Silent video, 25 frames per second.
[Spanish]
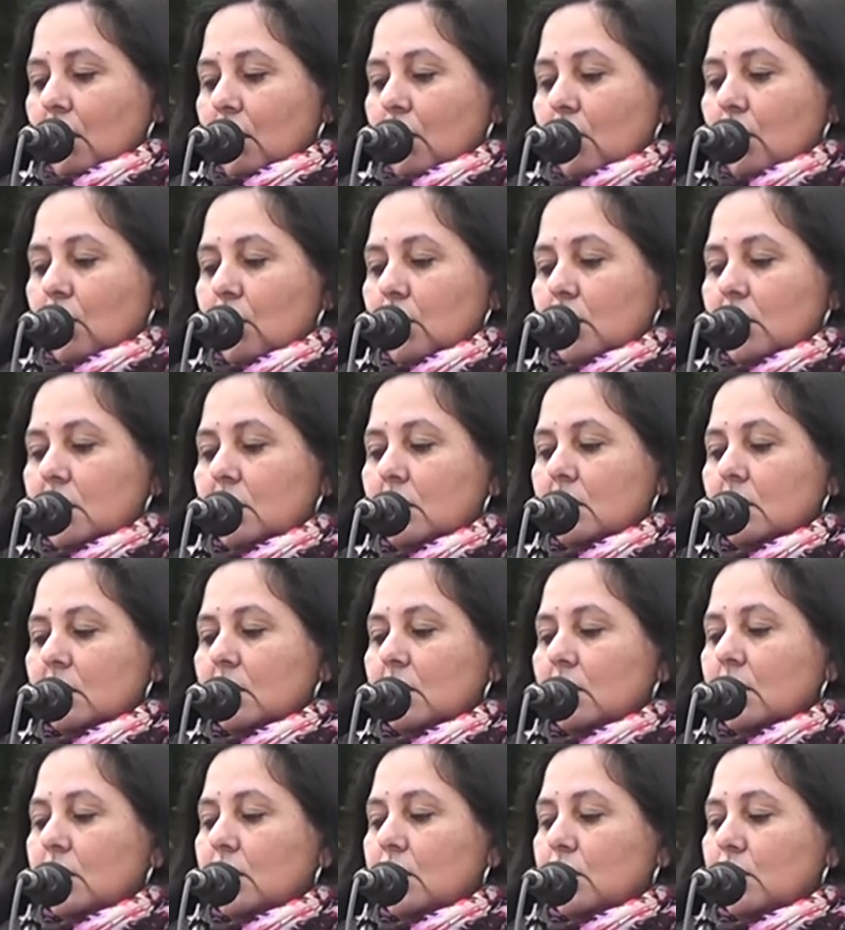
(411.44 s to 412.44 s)
Hoy
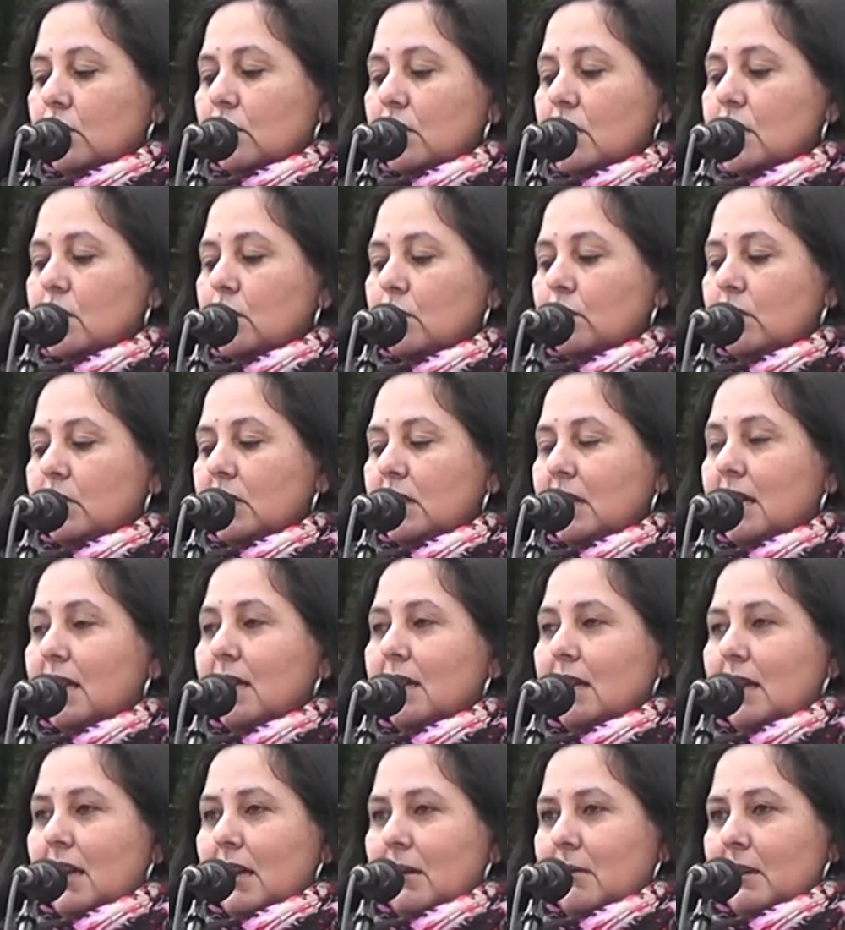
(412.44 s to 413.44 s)
no es un
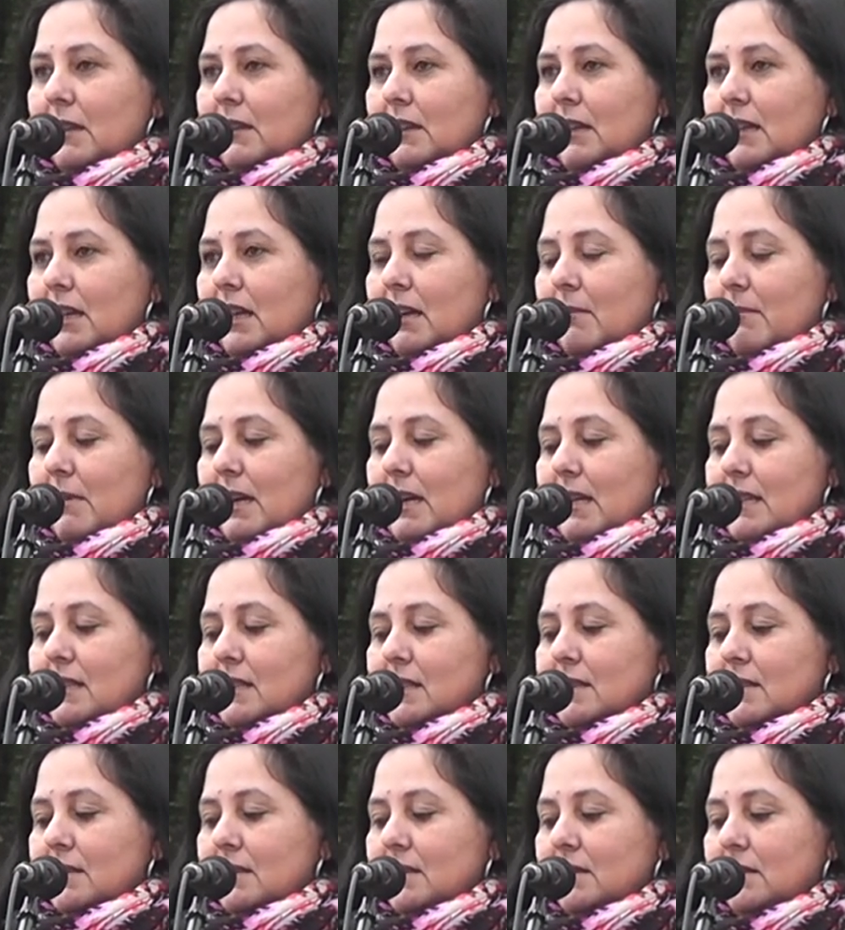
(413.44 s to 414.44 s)
día de la bandera
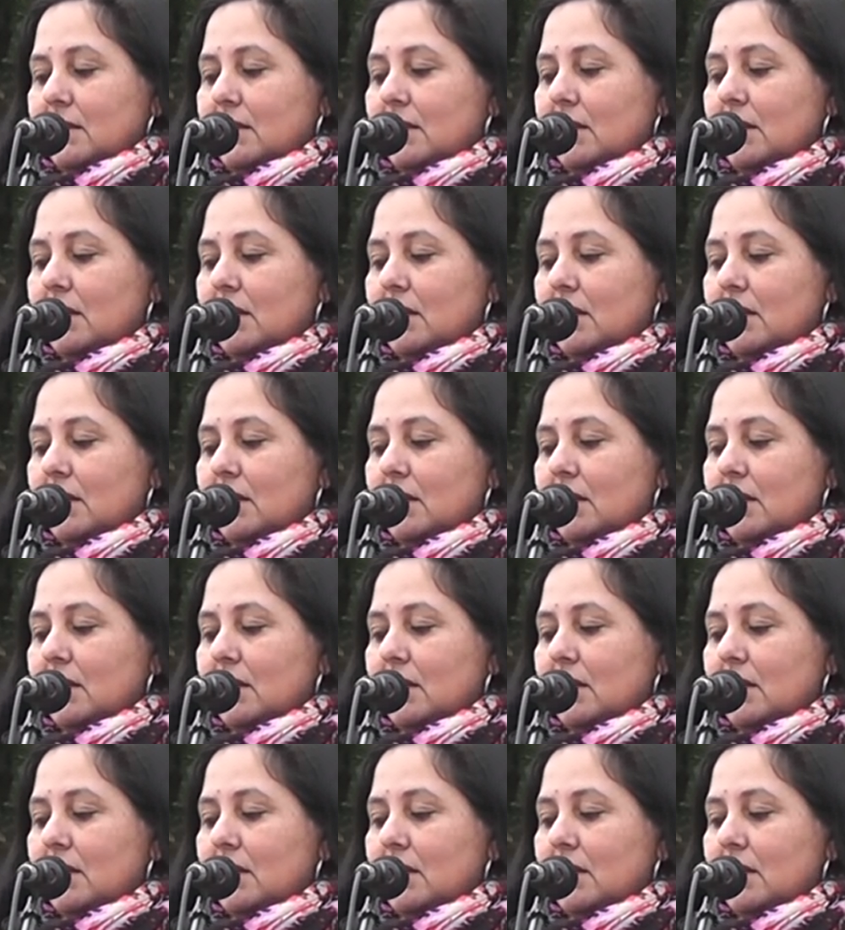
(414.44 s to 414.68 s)
más.